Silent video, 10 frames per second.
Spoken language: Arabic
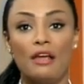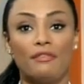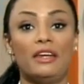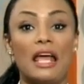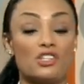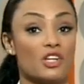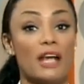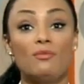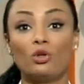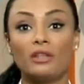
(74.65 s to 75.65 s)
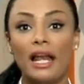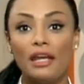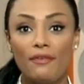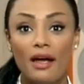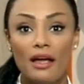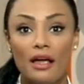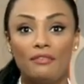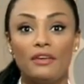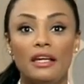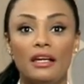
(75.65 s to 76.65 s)
في أشكال مختلفة
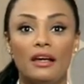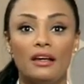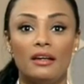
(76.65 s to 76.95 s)
في